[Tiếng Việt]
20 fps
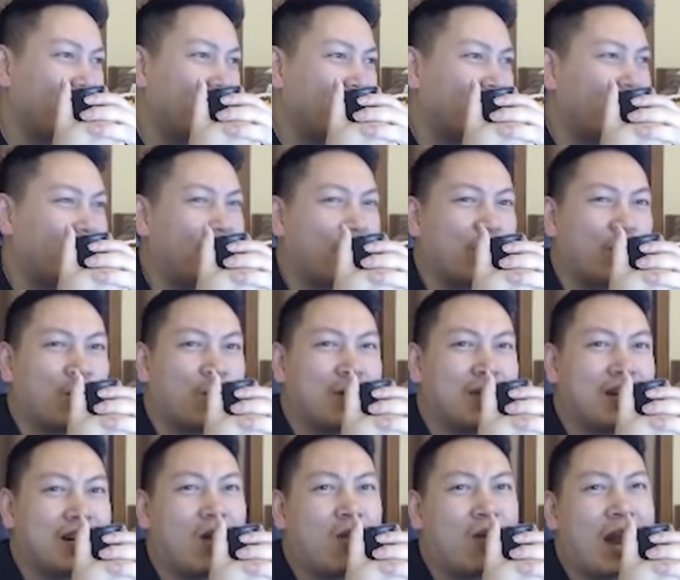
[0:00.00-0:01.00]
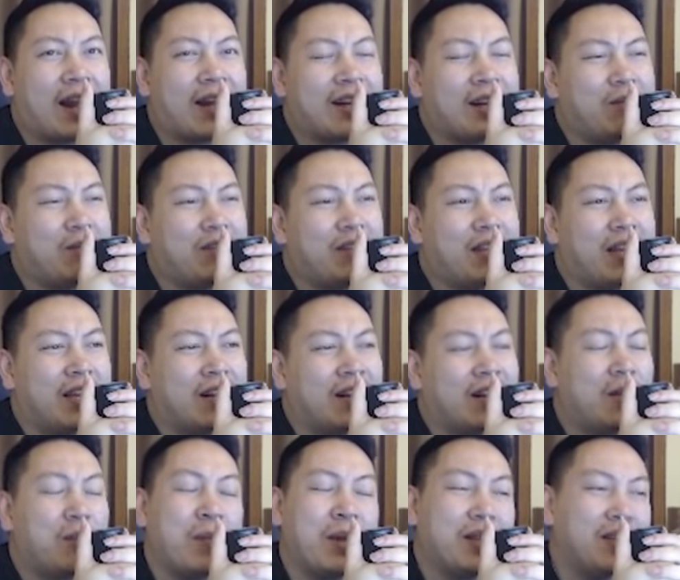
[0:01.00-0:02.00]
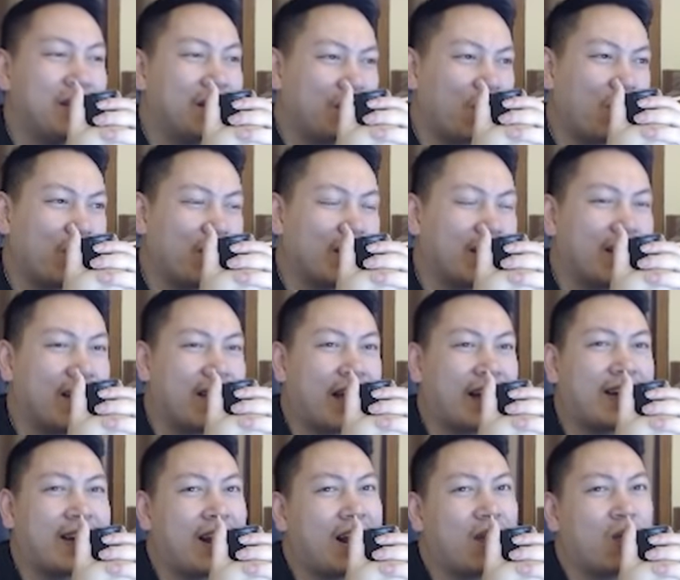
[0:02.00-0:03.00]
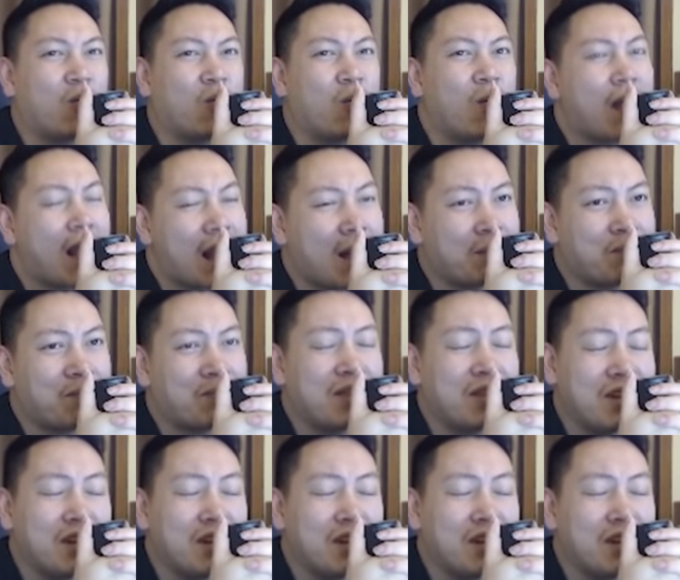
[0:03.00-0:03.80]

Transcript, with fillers: thì nói chung là từ đầu livestream thì nghỉ rất bình thường thôi cứ nghỉ anh này là của app